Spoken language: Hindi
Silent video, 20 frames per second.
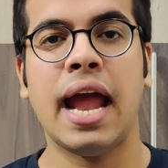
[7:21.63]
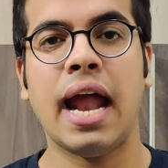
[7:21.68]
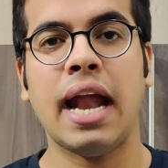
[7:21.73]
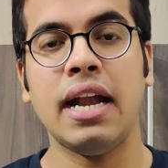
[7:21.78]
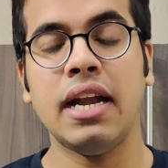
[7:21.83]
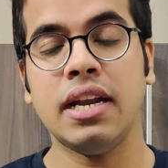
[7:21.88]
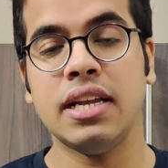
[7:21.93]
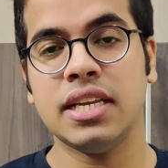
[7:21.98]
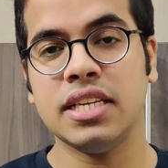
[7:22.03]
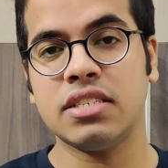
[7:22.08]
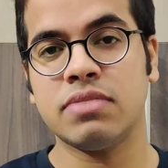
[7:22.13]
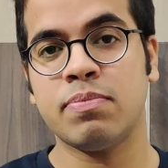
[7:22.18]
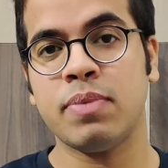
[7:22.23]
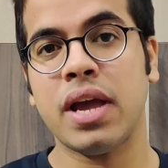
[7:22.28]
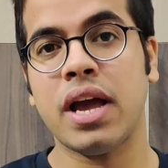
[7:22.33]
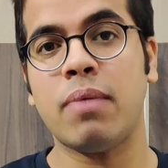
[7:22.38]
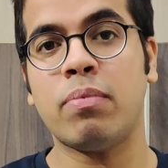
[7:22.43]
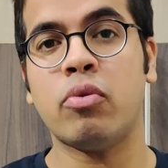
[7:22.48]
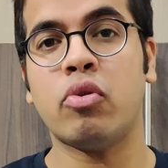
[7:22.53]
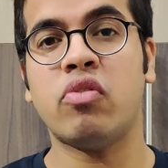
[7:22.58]
एंड
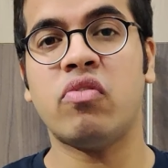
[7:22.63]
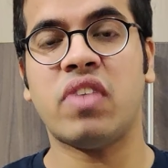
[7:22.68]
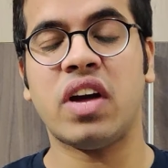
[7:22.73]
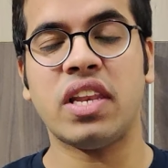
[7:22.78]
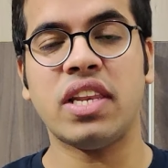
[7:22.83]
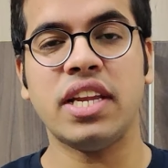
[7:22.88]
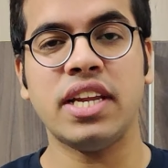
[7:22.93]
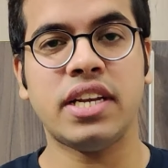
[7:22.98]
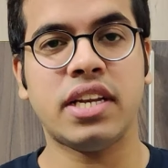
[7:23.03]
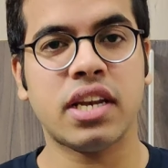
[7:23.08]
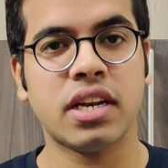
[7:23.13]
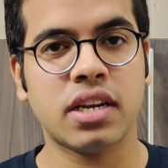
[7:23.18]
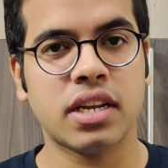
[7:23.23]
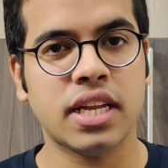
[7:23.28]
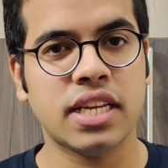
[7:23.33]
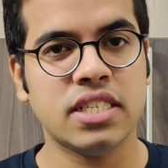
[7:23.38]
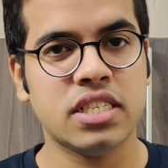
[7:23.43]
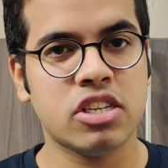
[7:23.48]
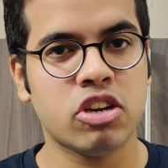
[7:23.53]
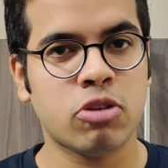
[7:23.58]
इसमें आपको वन
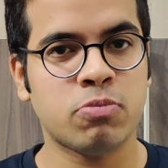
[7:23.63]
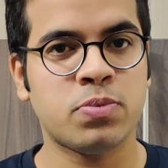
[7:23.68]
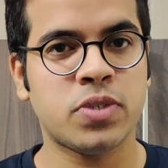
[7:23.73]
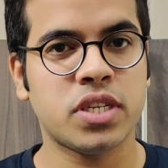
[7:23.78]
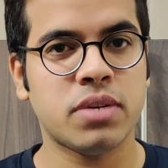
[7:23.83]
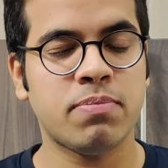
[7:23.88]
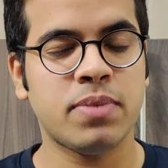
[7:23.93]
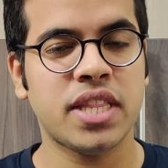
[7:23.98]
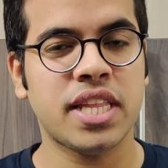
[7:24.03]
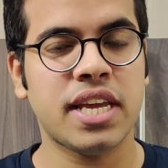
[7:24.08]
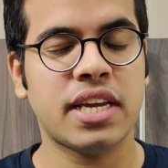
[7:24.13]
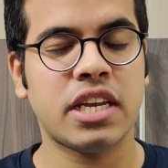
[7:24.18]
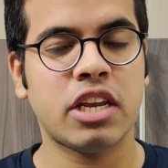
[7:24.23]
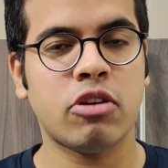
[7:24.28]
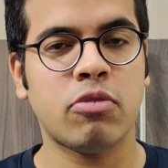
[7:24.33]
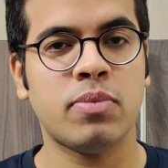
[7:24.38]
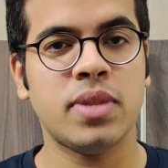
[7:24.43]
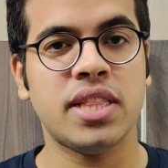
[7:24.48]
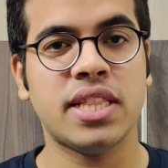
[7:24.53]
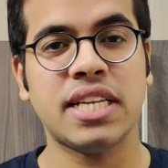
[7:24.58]
लीटर इंजन ऑप्शन भी
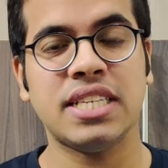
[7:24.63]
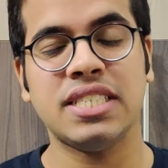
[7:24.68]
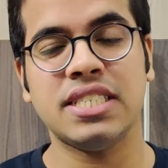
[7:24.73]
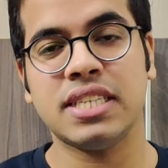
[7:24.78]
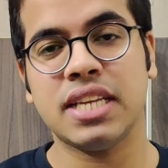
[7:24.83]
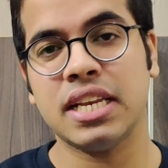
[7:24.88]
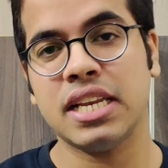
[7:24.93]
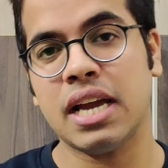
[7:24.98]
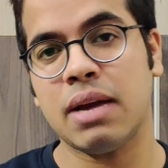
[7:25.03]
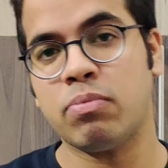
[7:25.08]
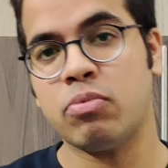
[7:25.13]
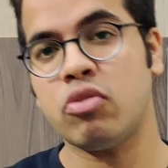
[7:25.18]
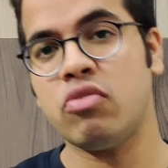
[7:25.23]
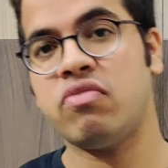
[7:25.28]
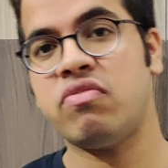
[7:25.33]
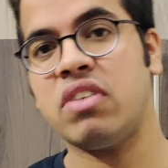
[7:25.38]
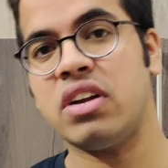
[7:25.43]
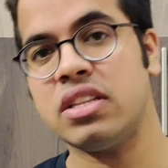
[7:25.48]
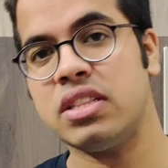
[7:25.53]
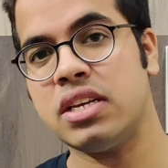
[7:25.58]
देखने को मिलता है जिसके लिए आपको
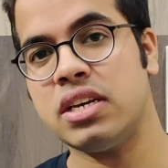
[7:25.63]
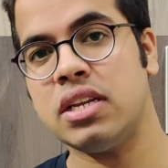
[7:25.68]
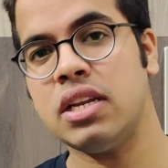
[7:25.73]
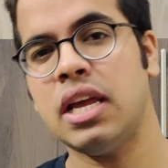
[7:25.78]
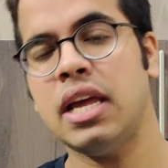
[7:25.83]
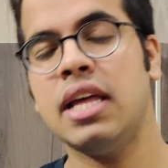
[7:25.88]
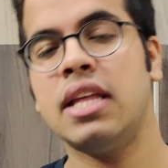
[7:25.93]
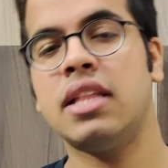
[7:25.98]
फर्दर